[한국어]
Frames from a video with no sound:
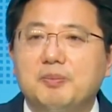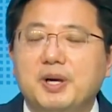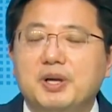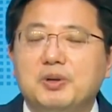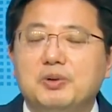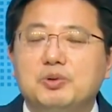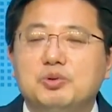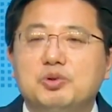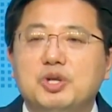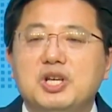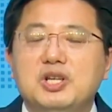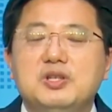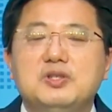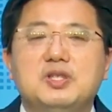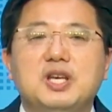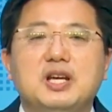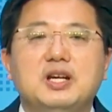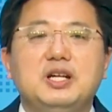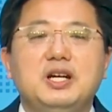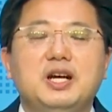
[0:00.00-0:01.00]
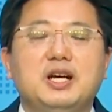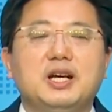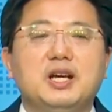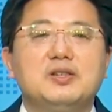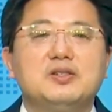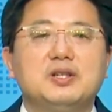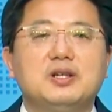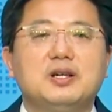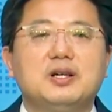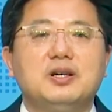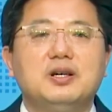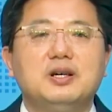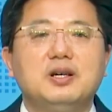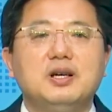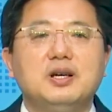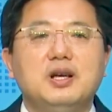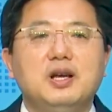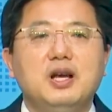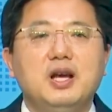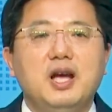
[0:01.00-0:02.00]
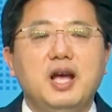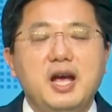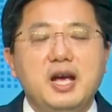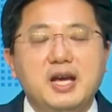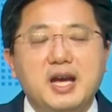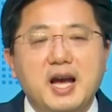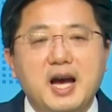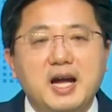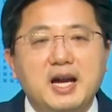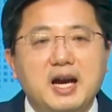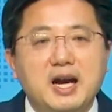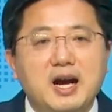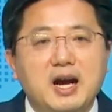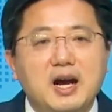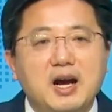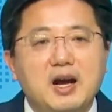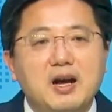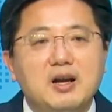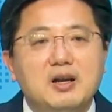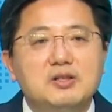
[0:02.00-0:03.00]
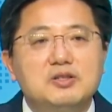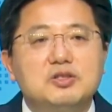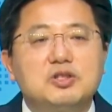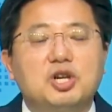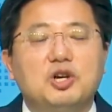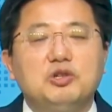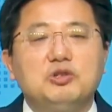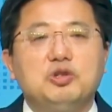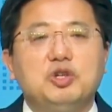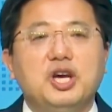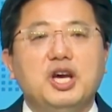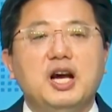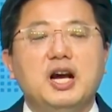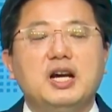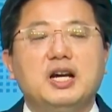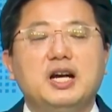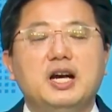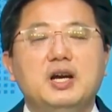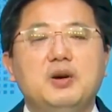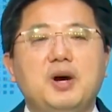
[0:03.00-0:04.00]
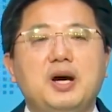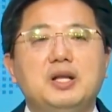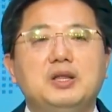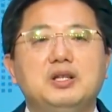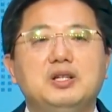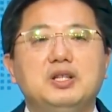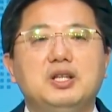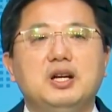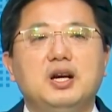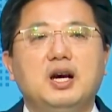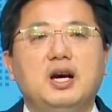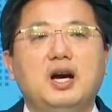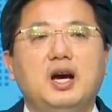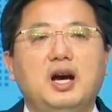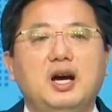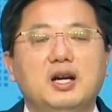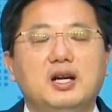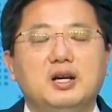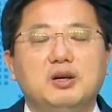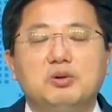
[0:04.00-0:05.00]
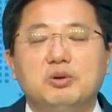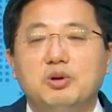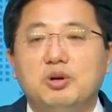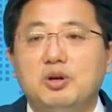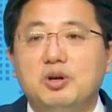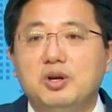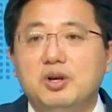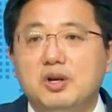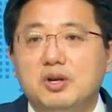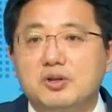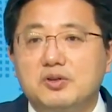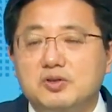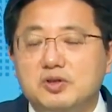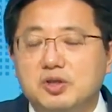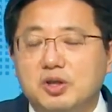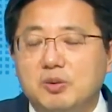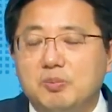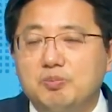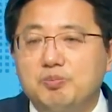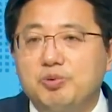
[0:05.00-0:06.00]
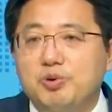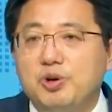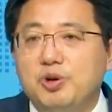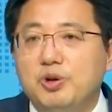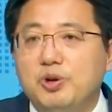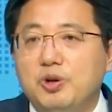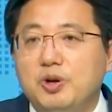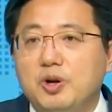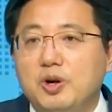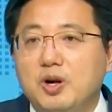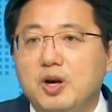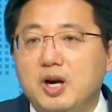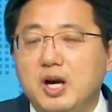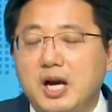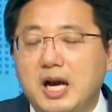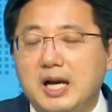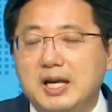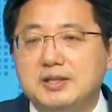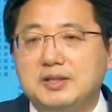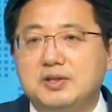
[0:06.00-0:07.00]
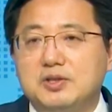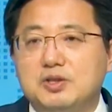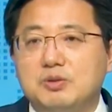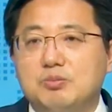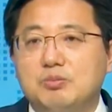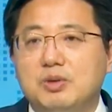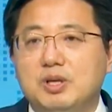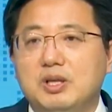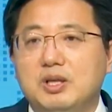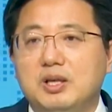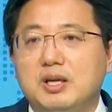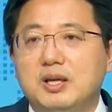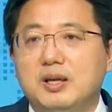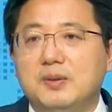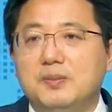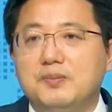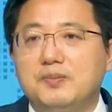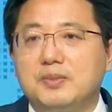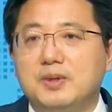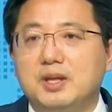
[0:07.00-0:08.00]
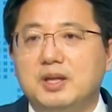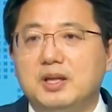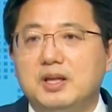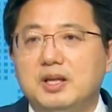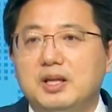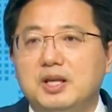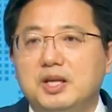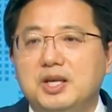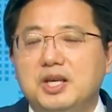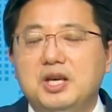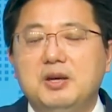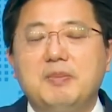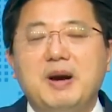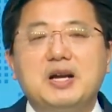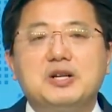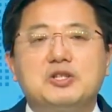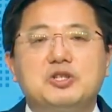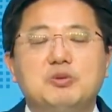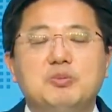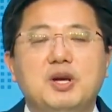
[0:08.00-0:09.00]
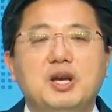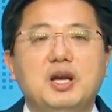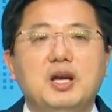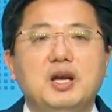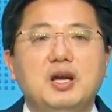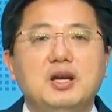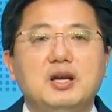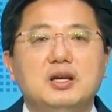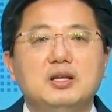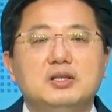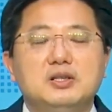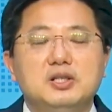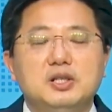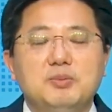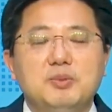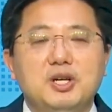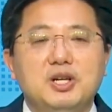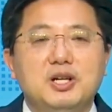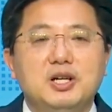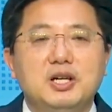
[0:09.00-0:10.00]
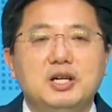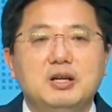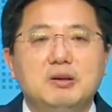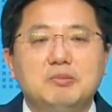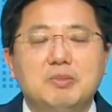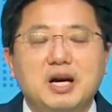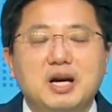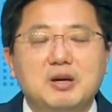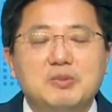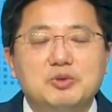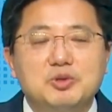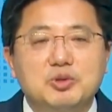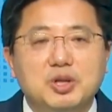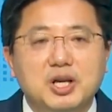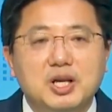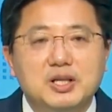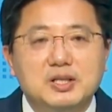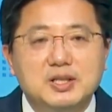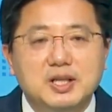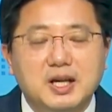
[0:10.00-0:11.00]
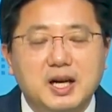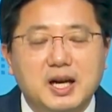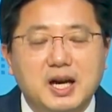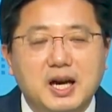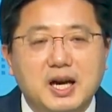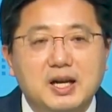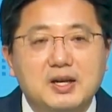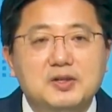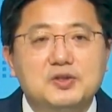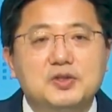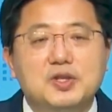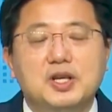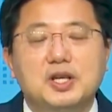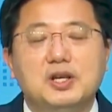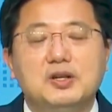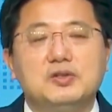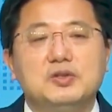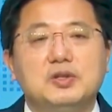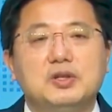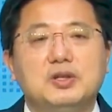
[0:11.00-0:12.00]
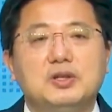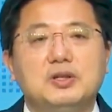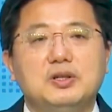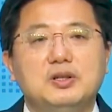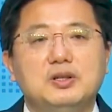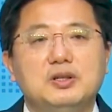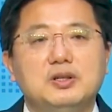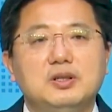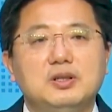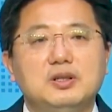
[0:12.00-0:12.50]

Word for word: 바로 우리 인생을 향해서 회개하라 천국이 가까이 왔느니라라고 선포하셨습니다. 이 말씀의 의미를 마음속에 잘 새겨서